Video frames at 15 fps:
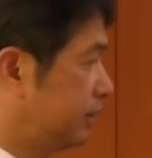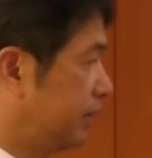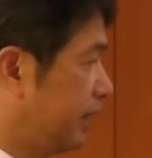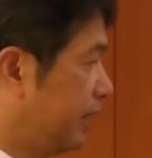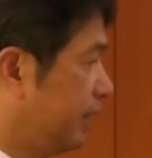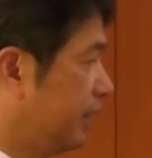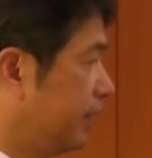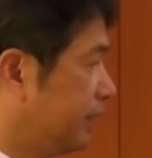
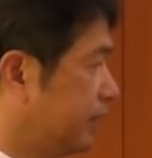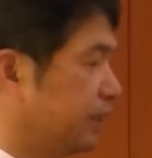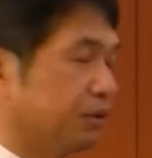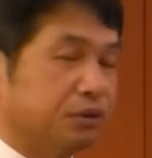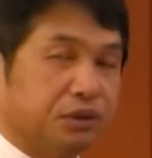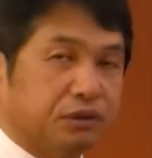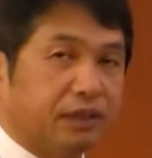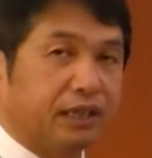て作
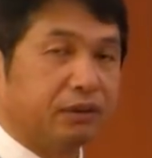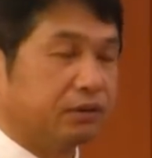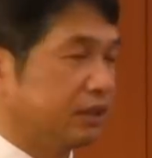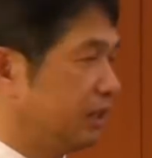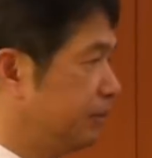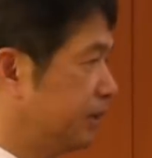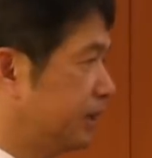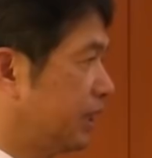業するわけでご
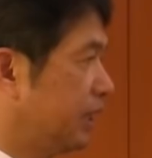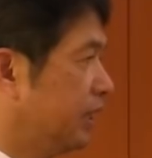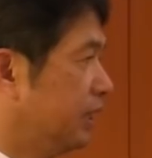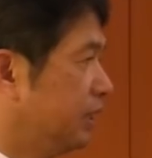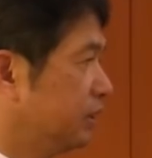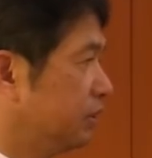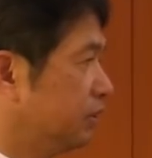ざいますが